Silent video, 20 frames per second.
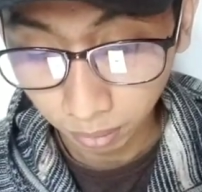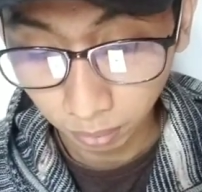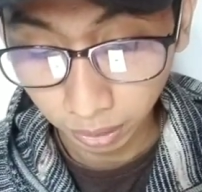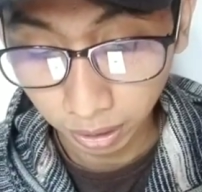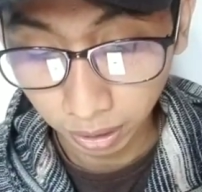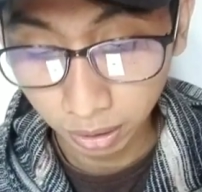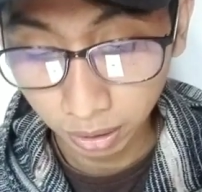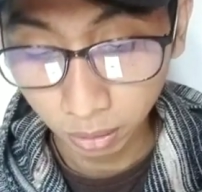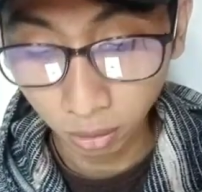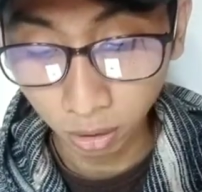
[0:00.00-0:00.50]

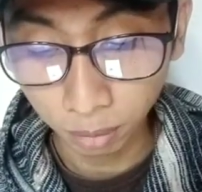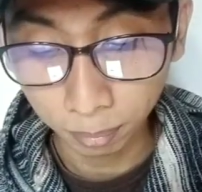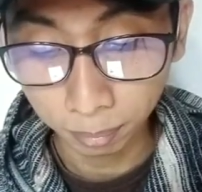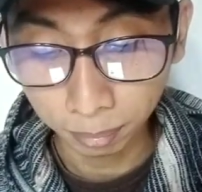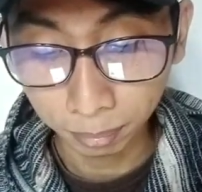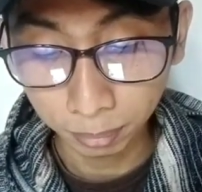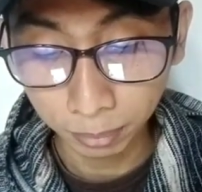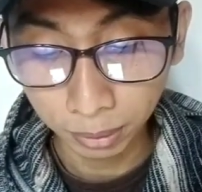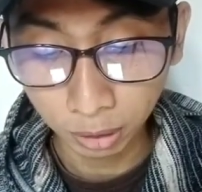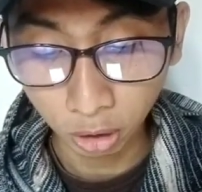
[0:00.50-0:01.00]
oke di
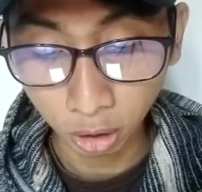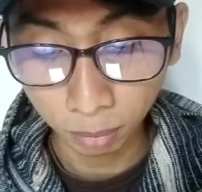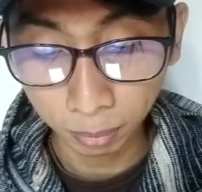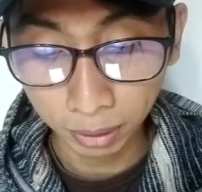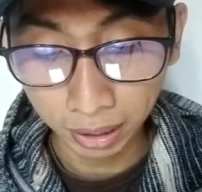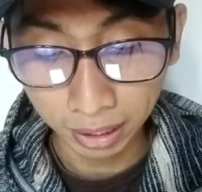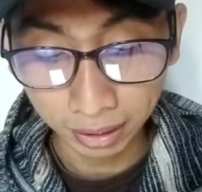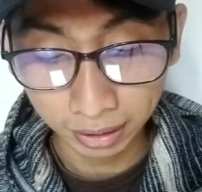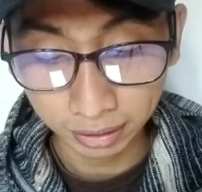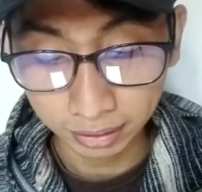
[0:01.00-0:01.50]
kolom di kolom
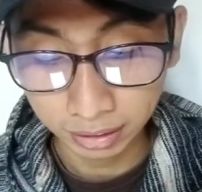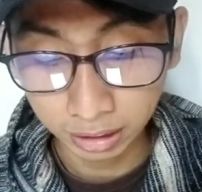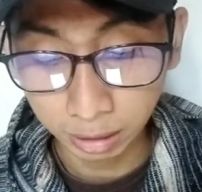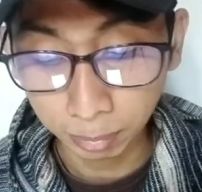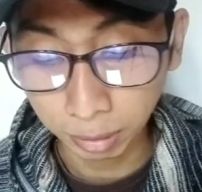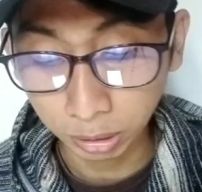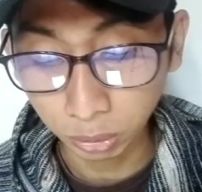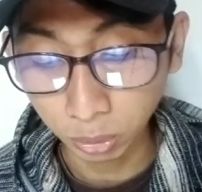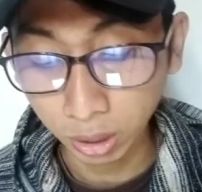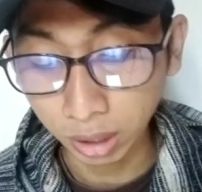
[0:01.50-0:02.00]
paling atas ini
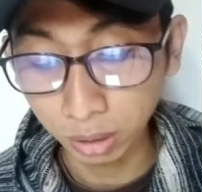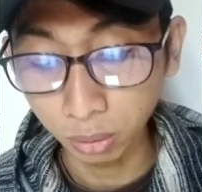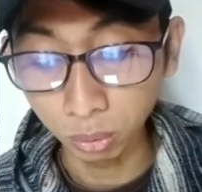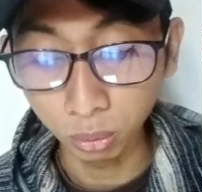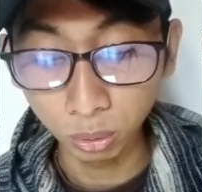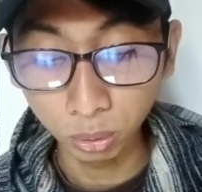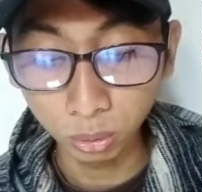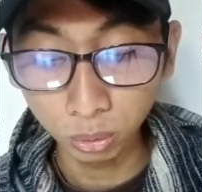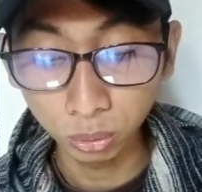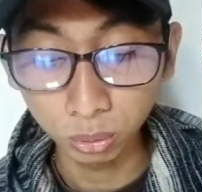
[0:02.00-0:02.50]
masukkan
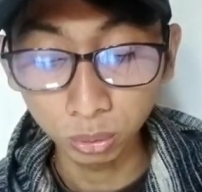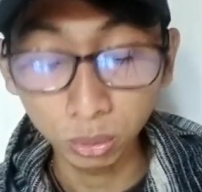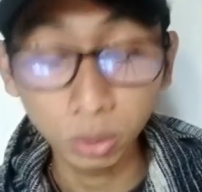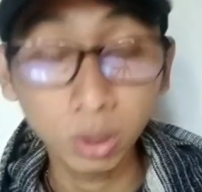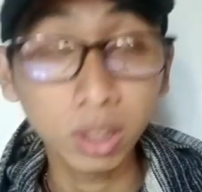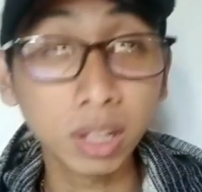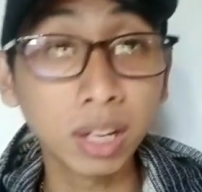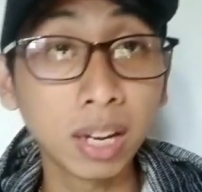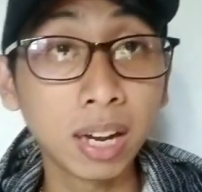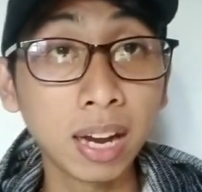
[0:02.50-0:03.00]
dulu
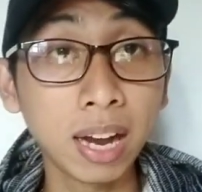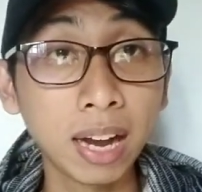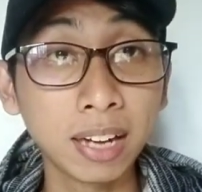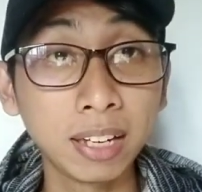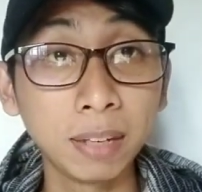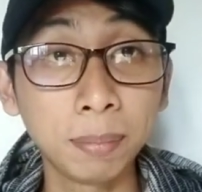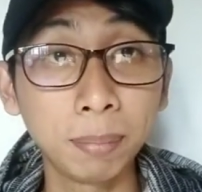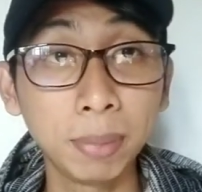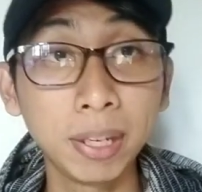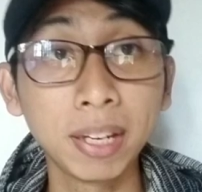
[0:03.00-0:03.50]
untuk
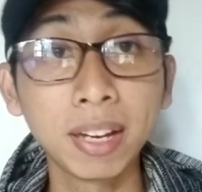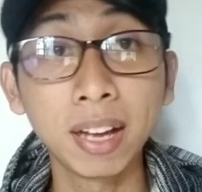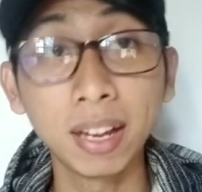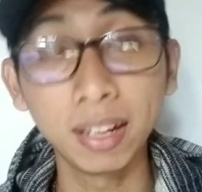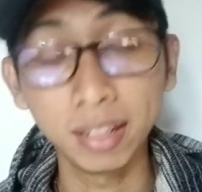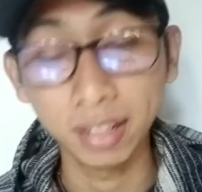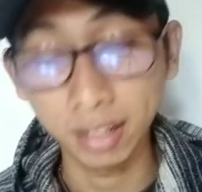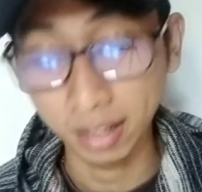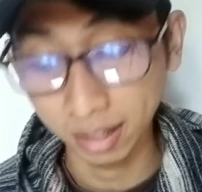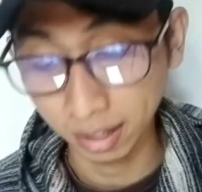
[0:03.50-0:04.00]
KTP
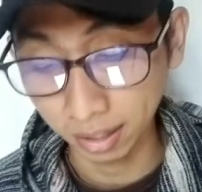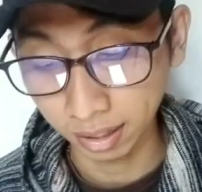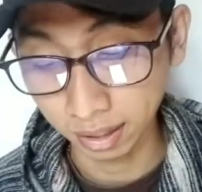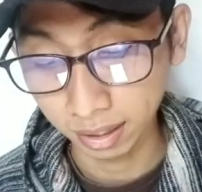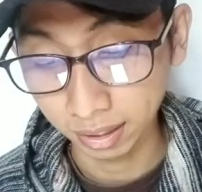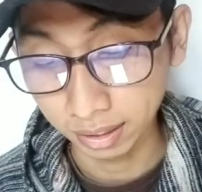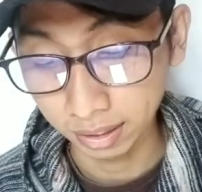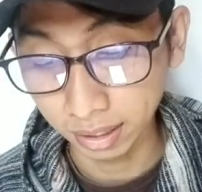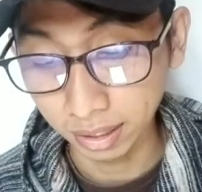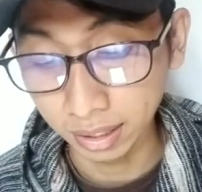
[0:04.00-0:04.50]
kalian
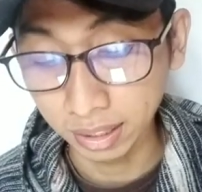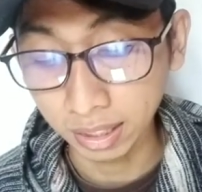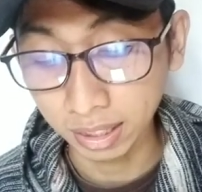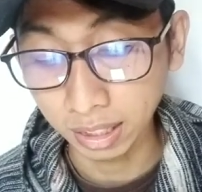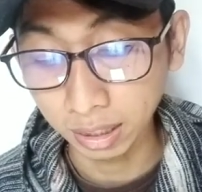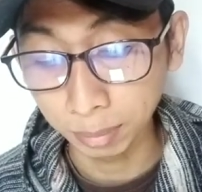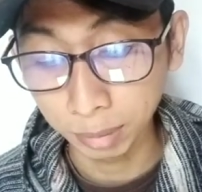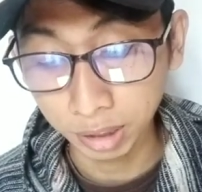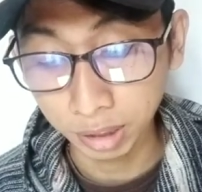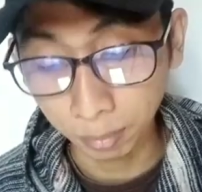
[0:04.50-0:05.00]
jadi
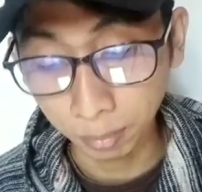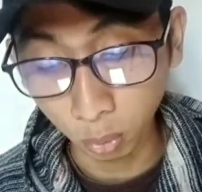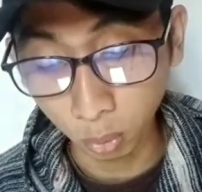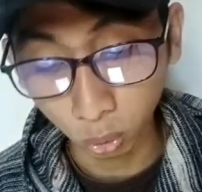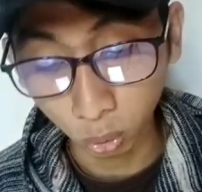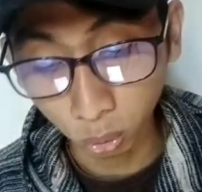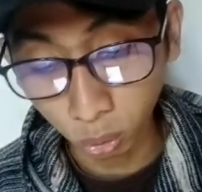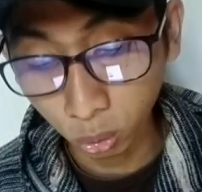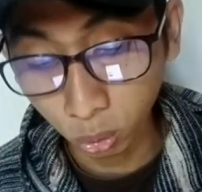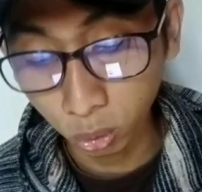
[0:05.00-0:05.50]
kalian bisa
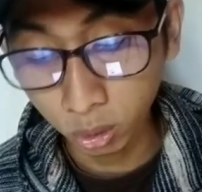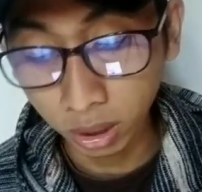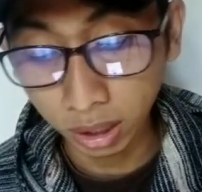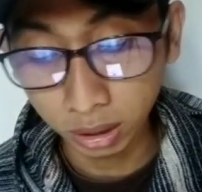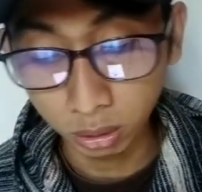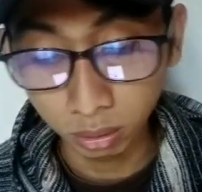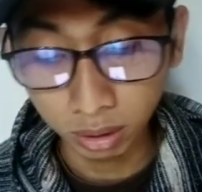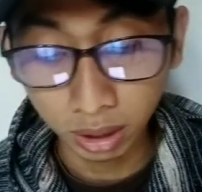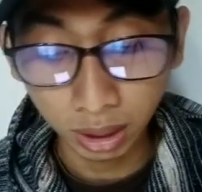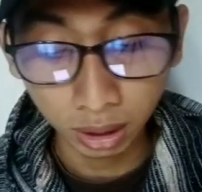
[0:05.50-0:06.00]
foto dan
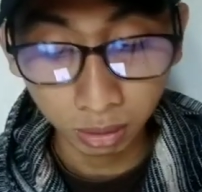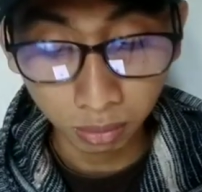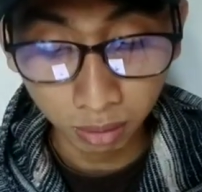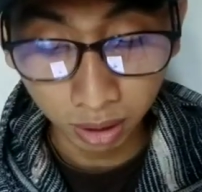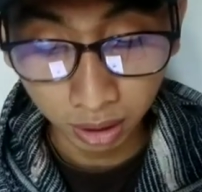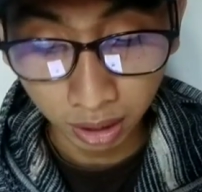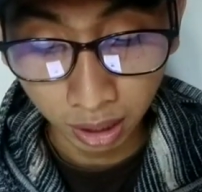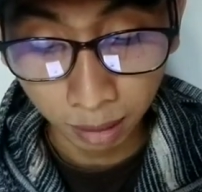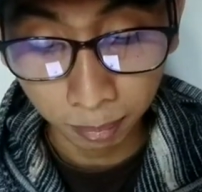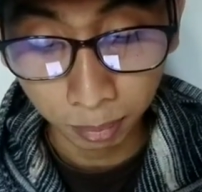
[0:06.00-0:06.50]
juga
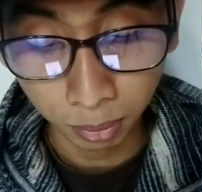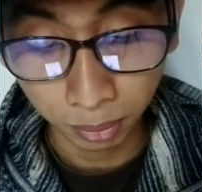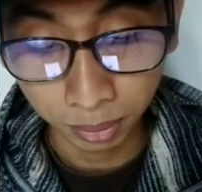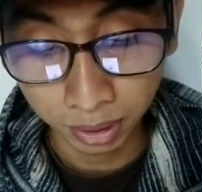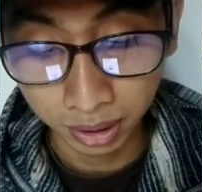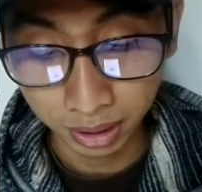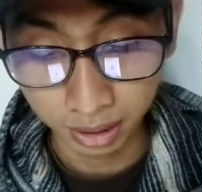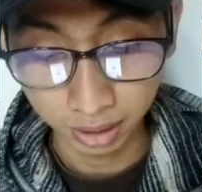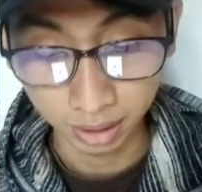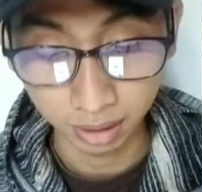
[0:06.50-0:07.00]
lakukan
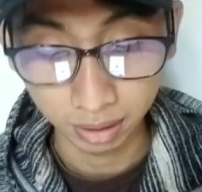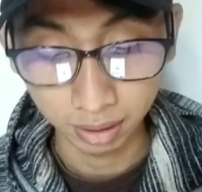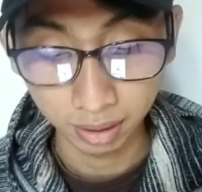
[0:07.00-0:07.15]
uploading